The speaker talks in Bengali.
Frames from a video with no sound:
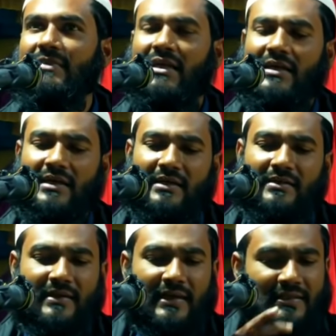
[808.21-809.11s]
তা
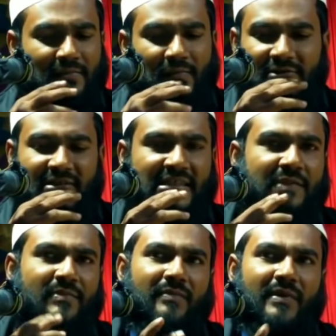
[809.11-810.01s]
একদিন বলছে কি
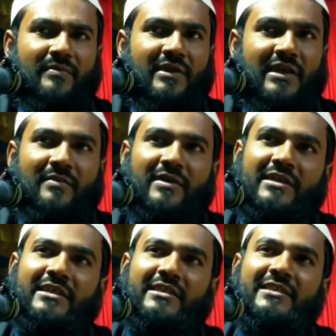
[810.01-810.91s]
ব্যাপার মেয়ে আমার
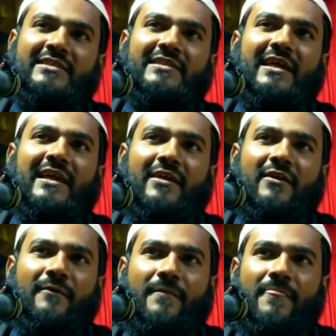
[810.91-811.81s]
হিন্দি শিখে গেল
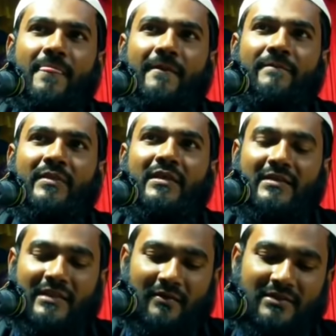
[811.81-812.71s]

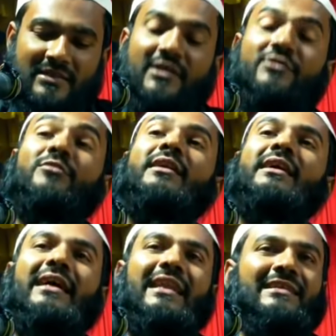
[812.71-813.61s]
তা বলছে তোমার
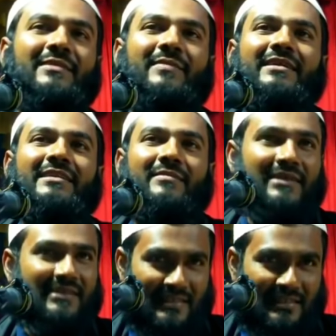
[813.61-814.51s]
খালাদের বাড়িতে
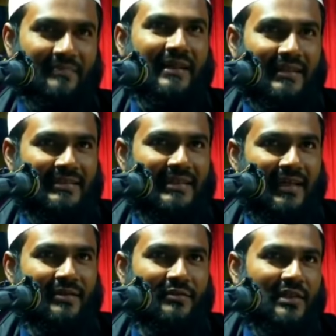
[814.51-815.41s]
মাঝে সাঝে বেড়াতে
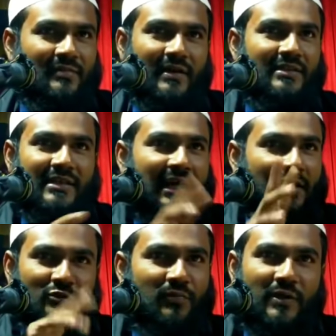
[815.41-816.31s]
যায় ওদের বাড়িতে
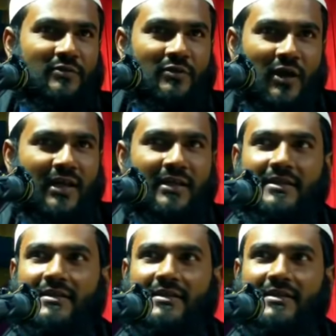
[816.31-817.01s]
কার্টুন ফাটুন হয়